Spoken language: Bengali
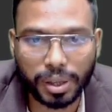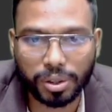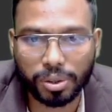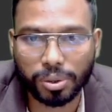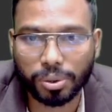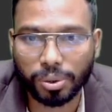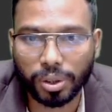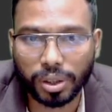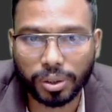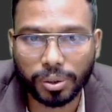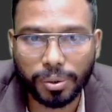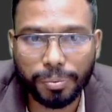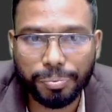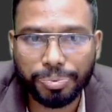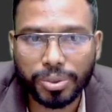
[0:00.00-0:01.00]
পার্থক্য
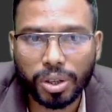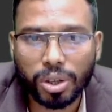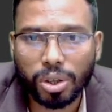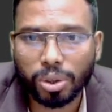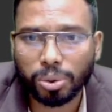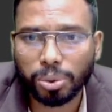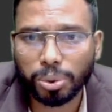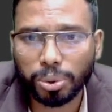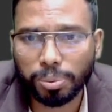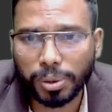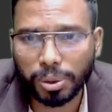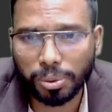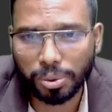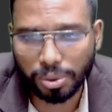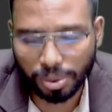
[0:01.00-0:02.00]
লিখো খুবই
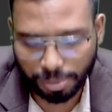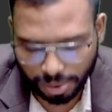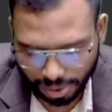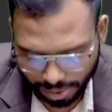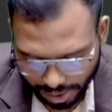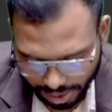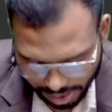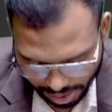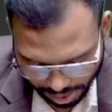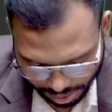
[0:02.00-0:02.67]
গুরুত্বপূর্ণ রয়েছে